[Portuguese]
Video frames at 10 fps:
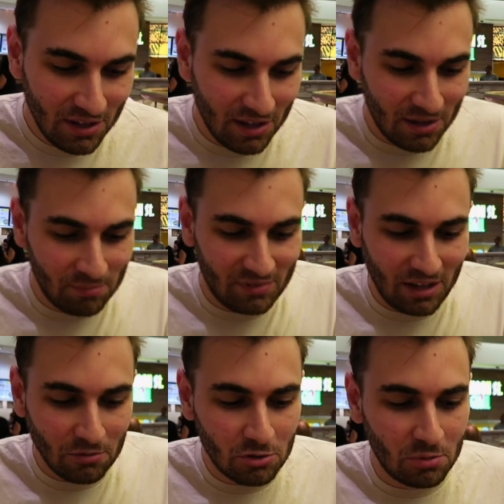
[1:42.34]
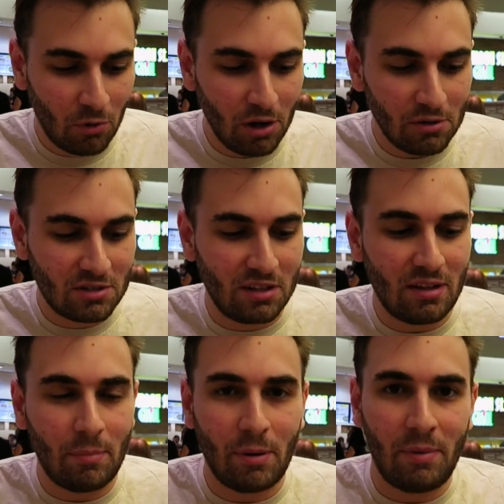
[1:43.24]
É, tem uns molhos que
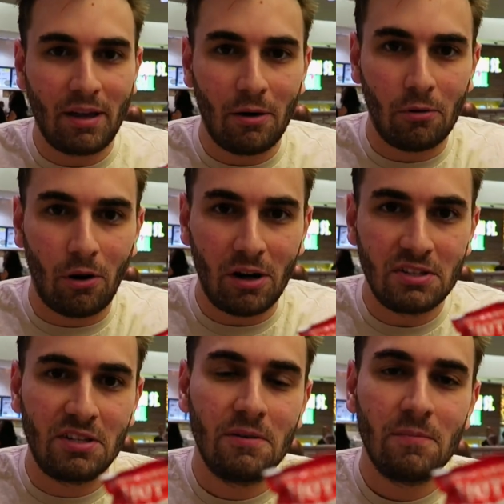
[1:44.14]
dá pra pegar o hot,